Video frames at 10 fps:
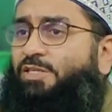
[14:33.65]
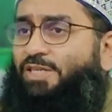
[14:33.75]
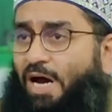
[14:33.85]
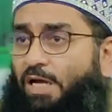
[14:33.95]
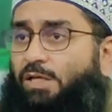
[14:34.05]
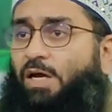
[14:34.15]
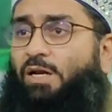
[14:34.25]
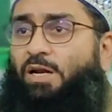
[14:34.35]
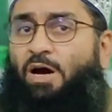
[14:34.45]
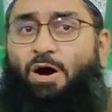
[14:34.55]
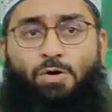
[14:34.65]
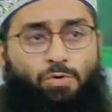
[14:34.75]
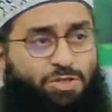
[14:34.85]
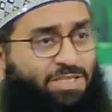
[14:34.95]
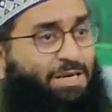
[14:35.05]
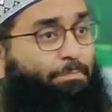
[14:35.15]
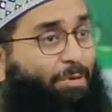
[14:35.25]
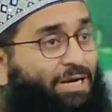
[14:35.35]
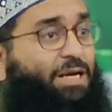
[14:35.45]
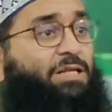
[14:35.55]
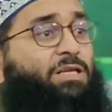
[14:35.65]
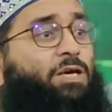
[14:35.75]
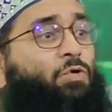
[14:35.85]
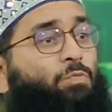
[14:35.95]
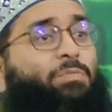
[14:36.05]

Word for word: चाहत करना और उससे बरकत की